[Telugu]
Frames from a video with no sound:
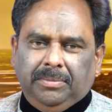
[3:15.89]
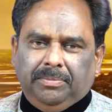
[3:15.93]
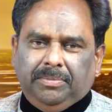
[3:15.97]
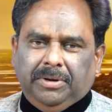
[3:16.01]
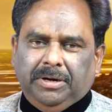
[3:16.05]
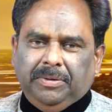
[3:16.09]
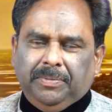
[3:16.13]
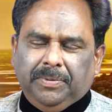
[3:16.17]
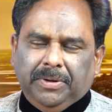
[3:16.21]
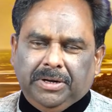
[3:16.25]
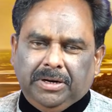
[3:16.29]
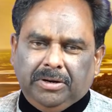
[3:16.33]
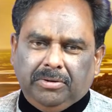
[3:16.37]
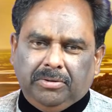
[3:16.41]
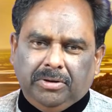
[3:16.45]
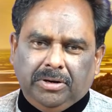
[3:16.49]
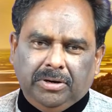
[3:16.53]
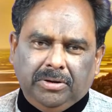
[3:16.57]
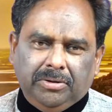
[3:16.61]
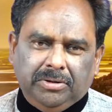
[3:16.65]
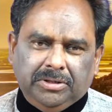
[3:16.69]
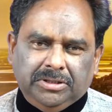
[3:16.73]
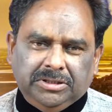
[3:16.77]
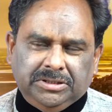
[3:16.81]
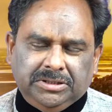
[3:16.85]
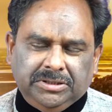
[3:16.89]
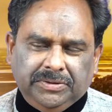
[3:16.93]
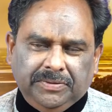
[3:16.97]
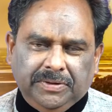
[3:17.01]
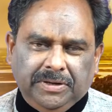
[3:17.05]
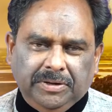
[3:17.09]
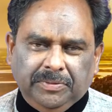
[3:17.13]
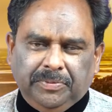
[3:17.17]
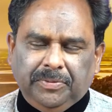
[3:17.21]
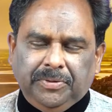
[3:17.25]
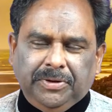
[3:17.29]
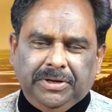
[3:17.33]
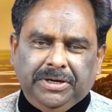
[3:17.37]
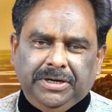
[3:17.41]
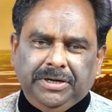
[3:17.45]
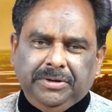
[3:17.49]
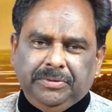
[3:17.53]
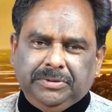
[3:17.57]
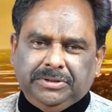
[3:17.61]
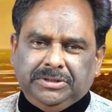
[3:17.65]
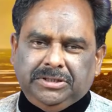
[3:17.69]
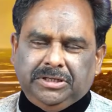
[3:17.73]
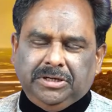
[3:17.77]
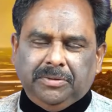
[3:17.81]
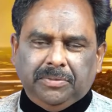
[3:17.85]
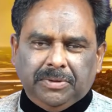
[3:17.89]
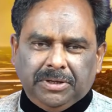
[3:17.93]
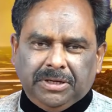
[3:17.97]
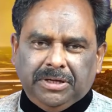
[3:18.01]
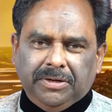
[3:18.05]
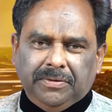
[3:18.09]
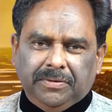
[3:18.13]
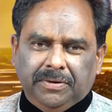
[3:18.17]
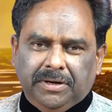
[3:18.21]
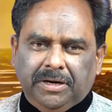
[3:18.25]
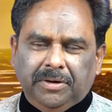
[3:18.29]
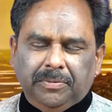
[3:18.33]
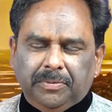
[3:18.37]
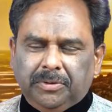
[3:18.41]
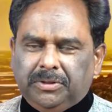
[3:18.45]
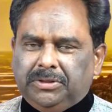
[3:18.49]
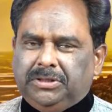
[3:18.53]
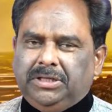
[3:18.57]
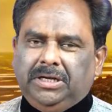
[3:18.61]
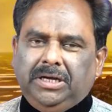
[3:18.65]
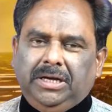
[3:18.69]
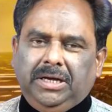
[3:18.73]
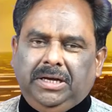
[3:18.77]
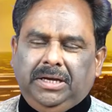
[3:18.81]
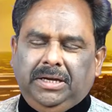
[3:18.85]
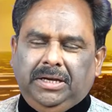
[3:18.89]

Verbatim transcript: పడిపోయిన గొర్రె గురించి వెళ్ళిపోయి వచ్చేటప్పటికి ఏమైనా వెళ్ళిపోతే